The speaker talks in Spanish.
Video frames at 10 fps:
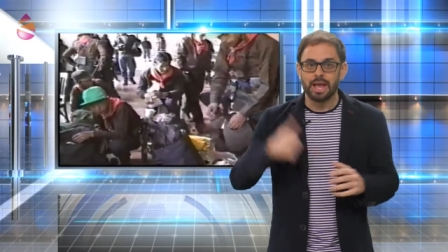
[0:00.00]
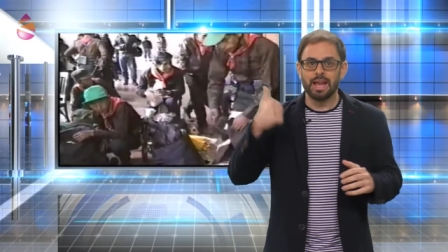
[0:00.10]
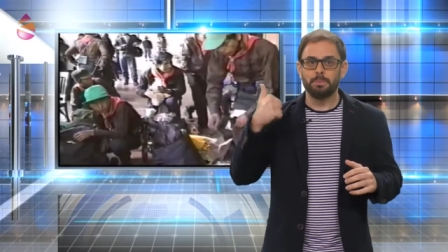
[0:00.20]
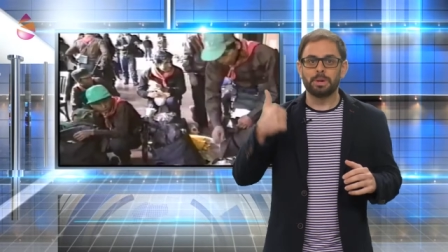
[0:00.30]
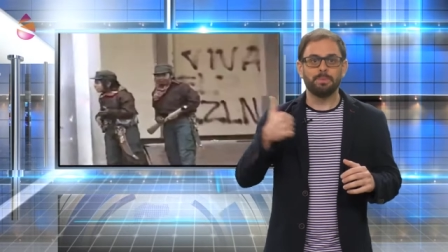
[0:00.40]

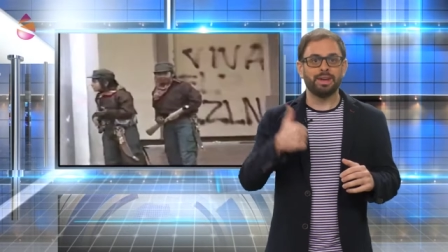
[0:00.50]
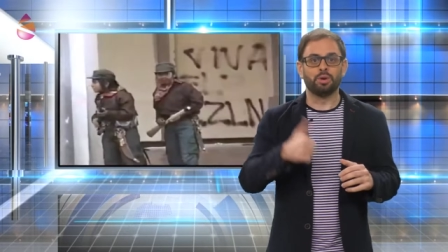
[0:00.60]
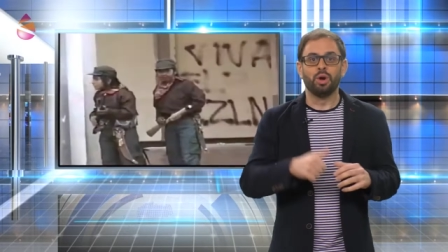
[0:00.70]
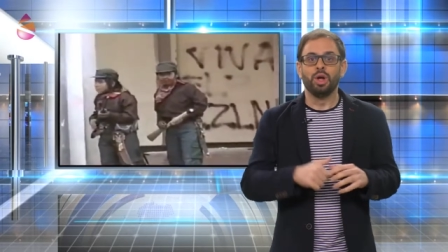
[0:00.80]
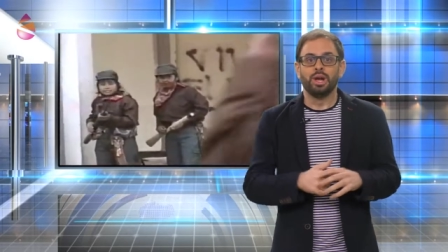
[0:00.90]
El
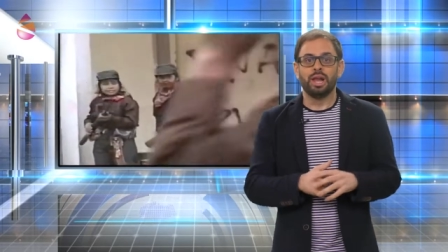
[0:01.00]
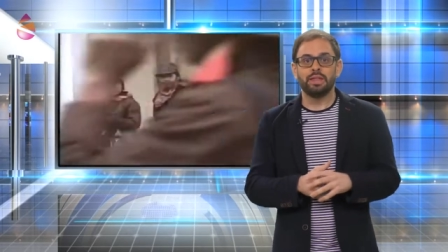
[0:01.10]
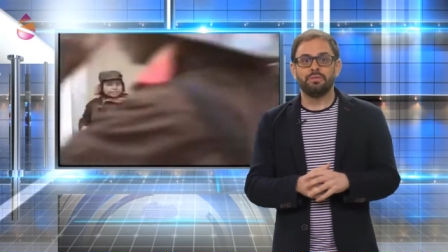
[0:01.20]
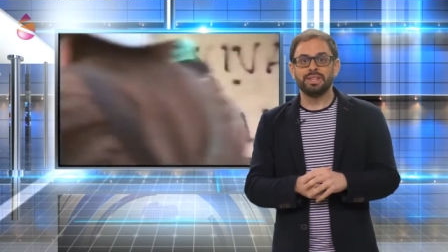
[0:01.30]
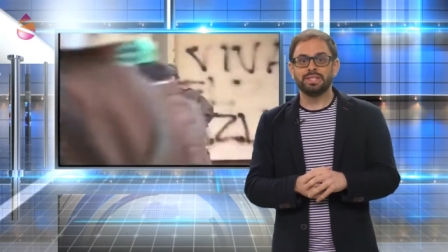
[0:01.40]
primero, la
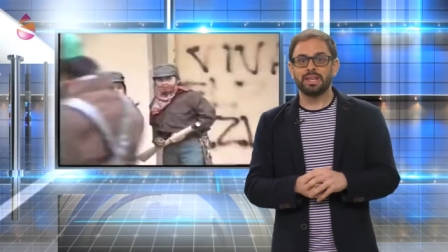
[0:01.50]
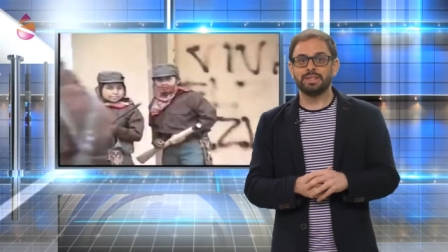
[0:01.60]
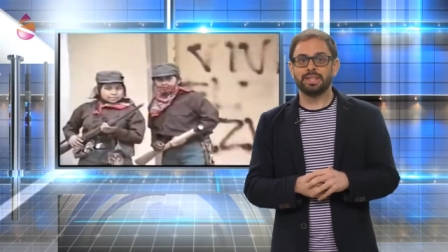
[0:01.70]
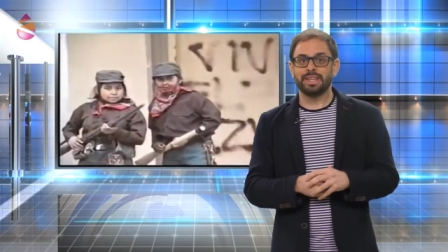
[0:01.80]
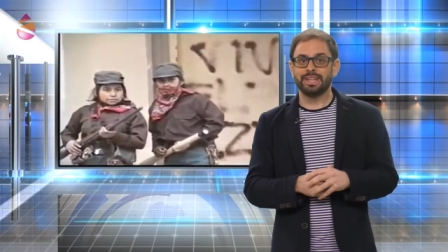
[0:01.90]
defensa
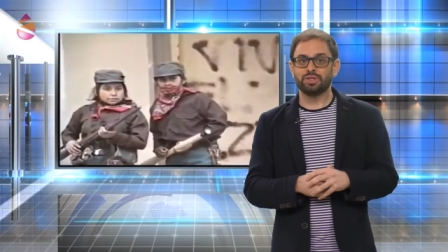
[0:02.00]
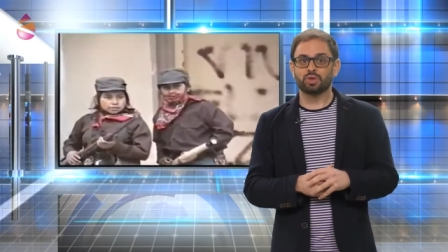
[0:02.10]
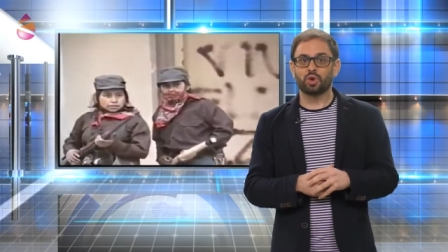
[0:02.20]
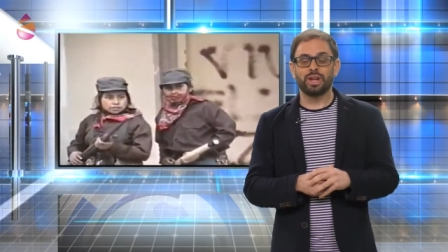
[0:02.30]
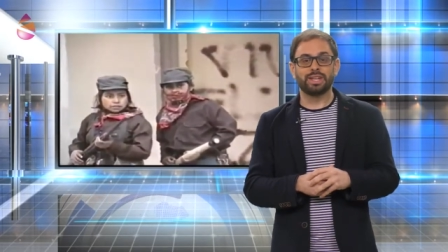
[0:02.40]
de
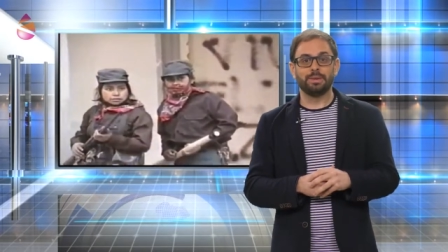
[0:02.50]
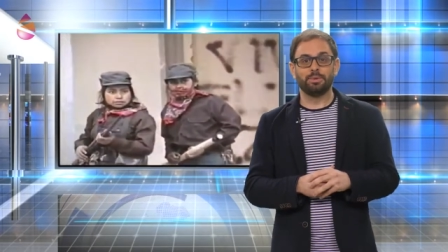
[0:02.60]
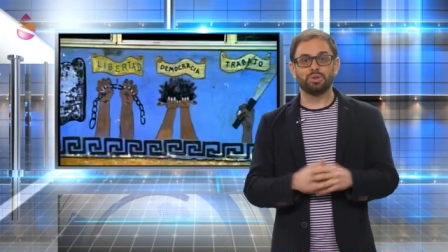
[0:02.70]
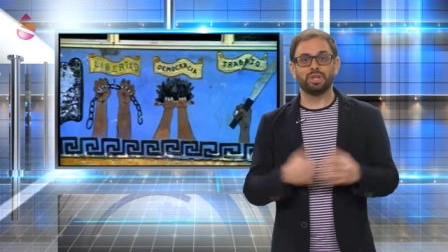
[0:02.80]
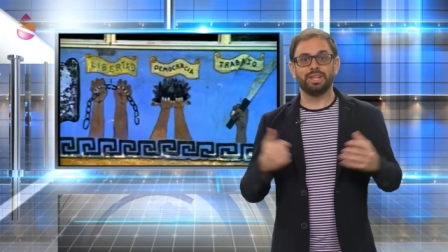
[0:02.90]
derechos
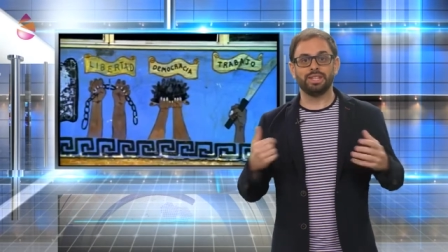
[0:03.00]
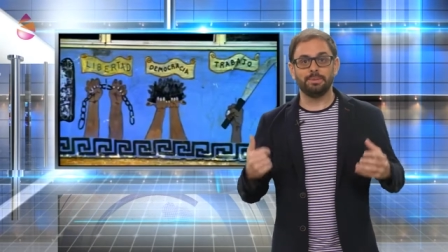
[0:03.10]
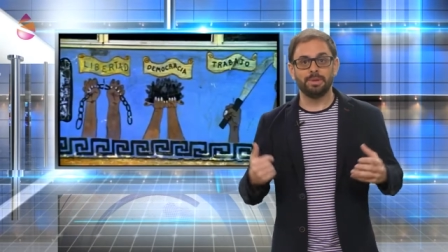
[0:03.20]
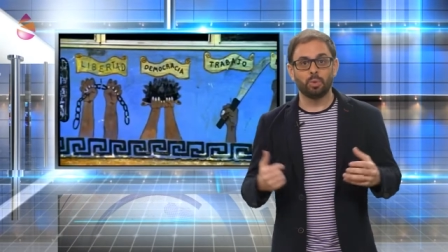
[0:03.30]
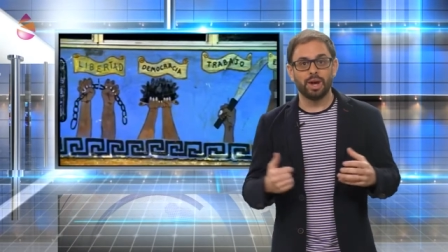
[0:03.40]
colectivos e
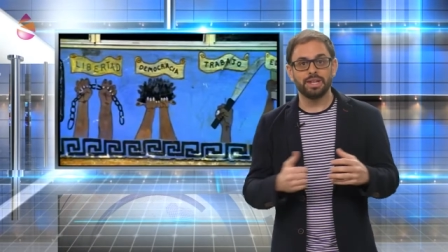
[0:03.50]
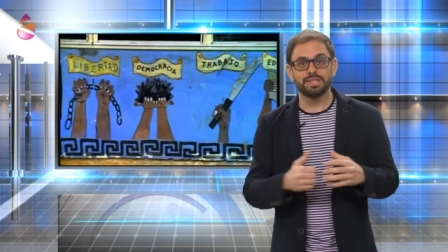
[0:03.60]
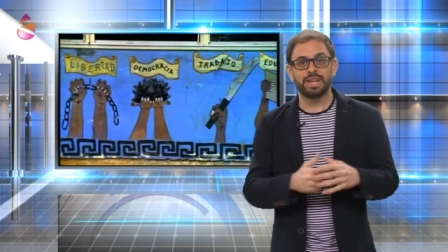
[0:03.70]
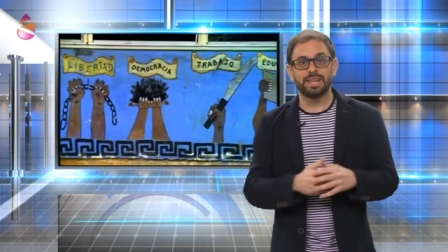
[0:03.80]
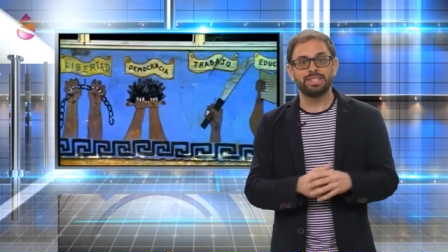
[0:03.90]

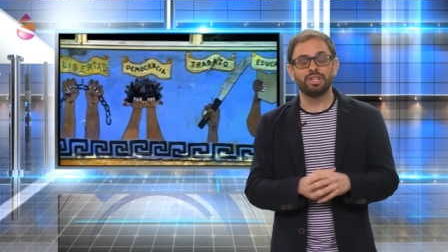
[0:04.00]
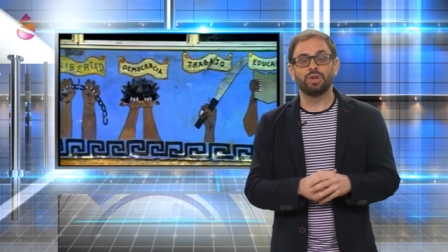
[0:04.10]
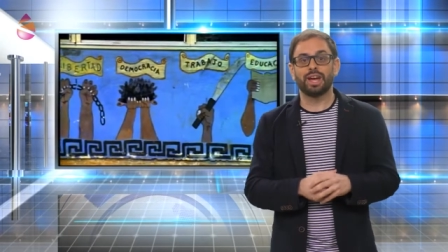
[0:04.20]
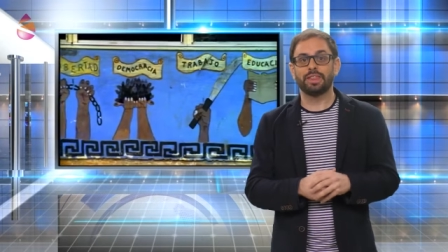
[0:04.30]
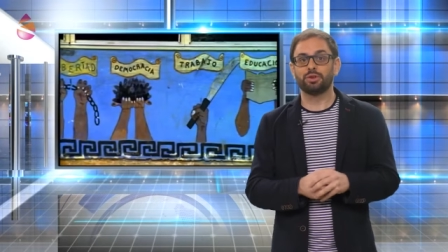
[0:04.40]
individuales que han
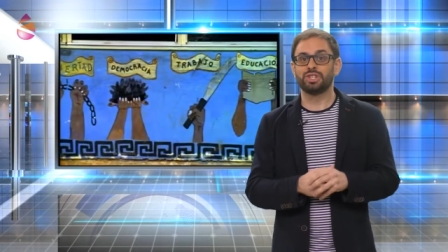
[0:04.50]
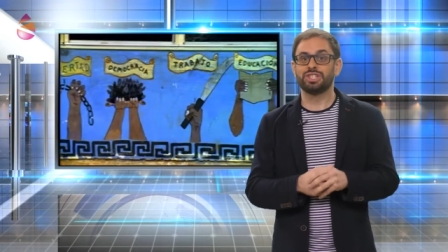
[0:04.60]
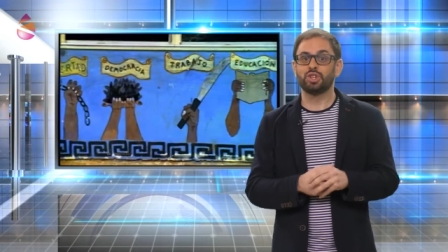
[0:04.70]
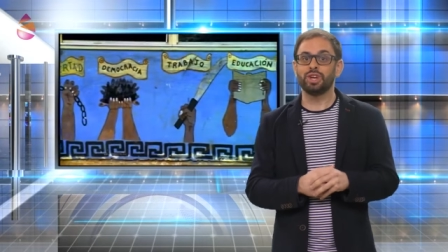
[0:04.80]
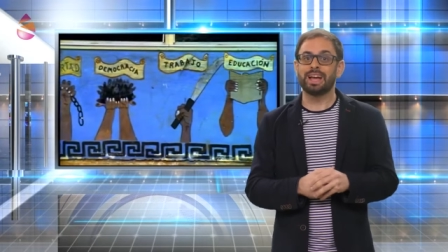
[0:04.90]
sido negados
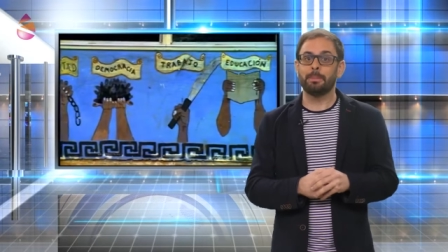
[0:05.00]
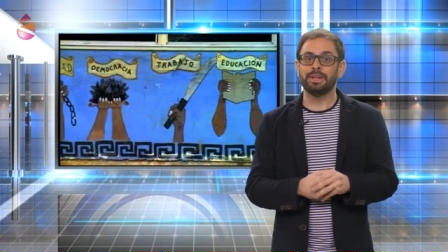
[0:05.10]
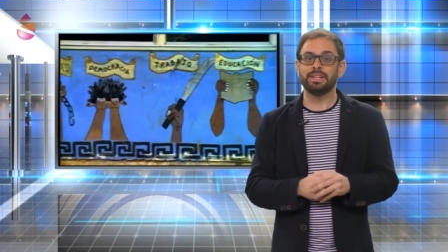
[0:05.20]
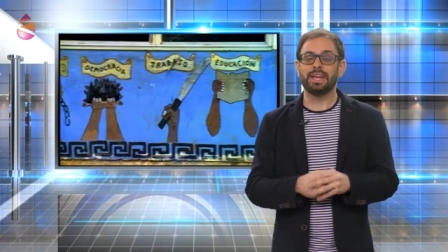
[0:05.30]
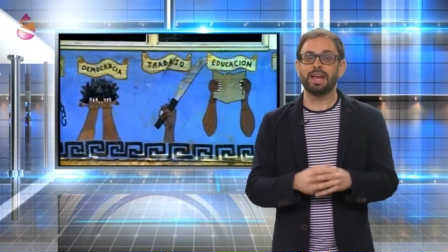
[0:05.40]

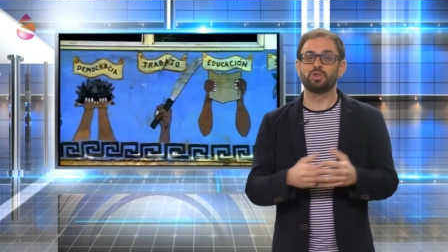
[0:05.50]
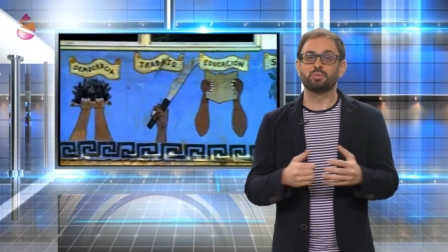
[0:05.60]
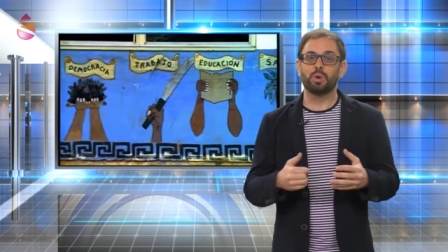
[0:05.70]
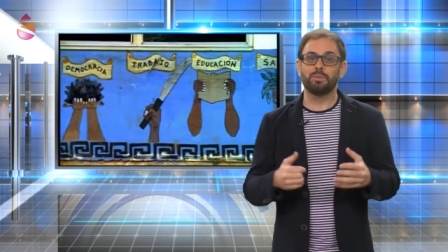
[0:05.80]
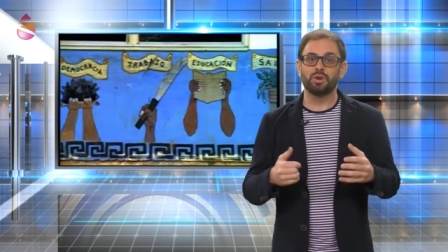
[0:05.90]
históricamente a
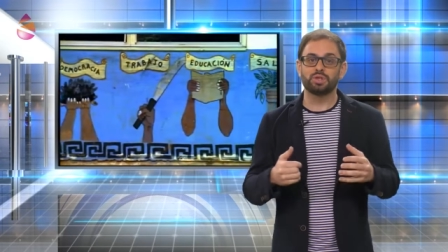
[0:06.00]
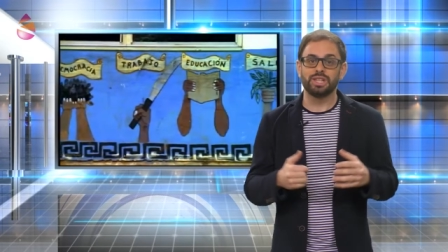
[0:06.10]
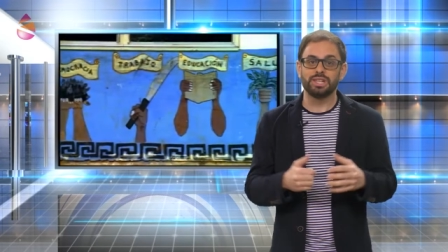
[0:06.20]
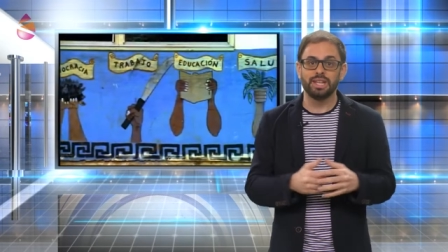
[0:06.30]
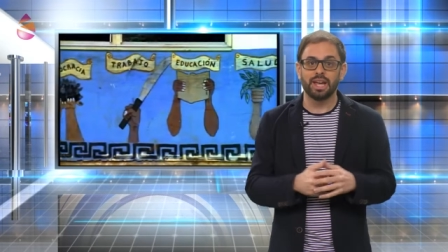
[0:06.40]
los pueblos
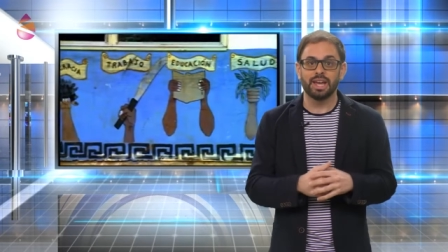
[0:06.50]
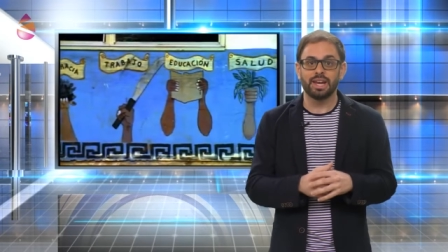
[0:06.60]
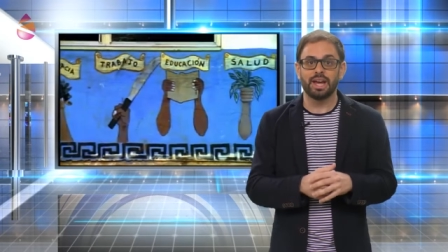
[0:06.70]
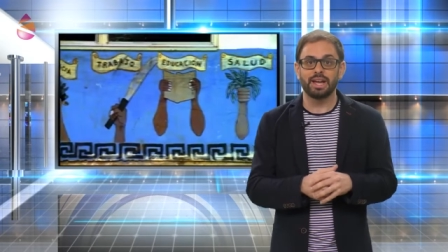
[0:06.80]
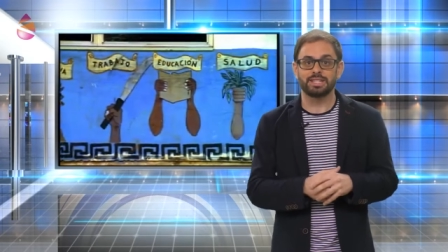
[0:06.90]

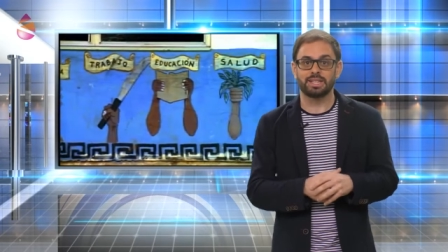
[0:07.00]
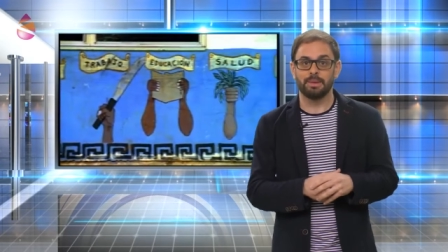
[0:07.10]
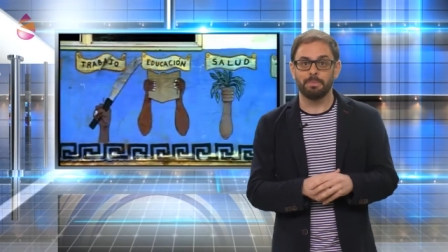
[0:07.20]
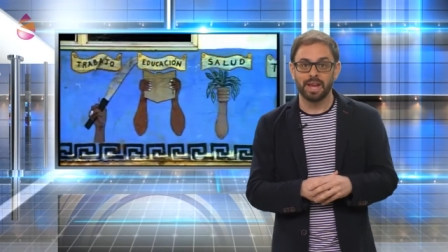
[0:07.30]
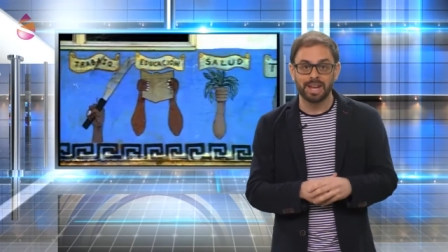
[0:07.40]
indígenas
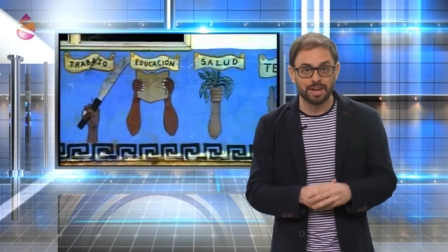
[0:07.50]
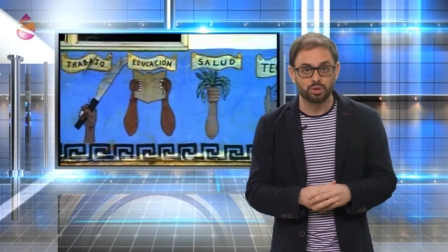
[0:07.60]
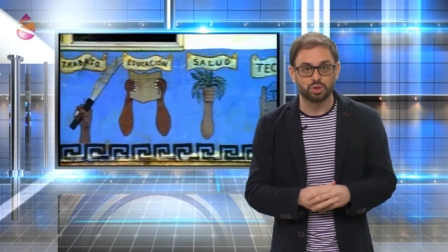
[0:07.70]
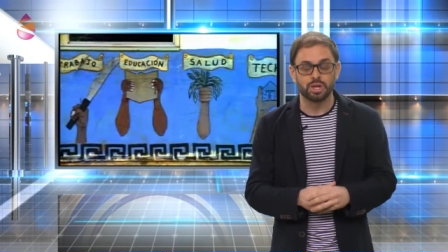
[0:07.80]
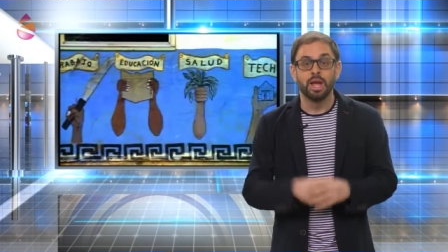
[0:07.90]
eh,
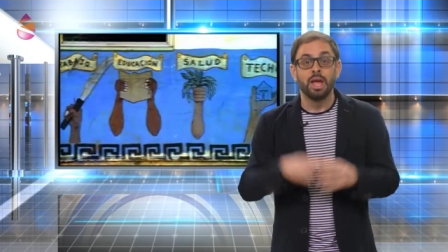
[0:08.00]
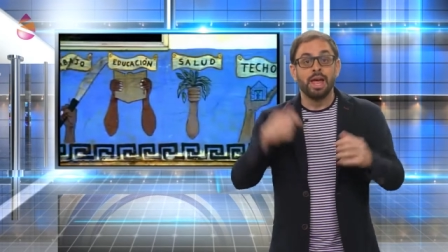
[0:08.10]
mexicanos.